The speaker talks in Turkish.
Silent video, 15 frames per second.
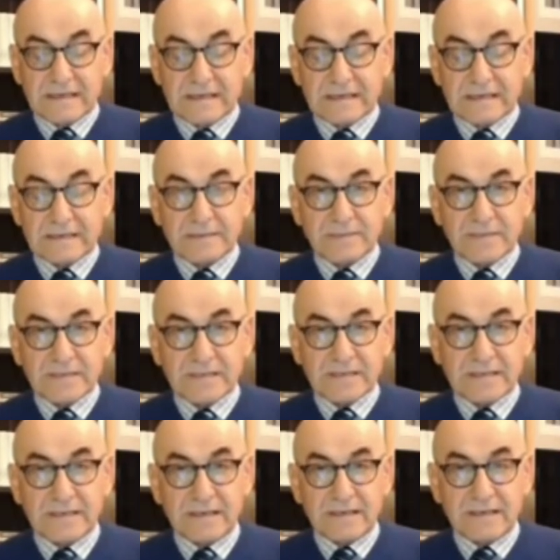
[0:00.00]

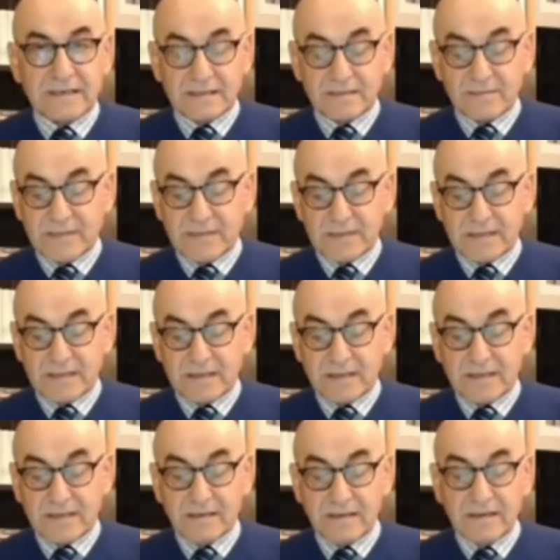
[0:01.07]
kırılmasıyla,
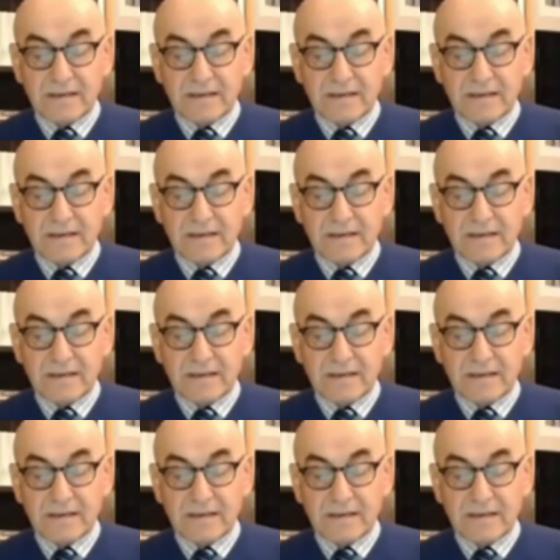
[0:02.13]
ezilmesiyle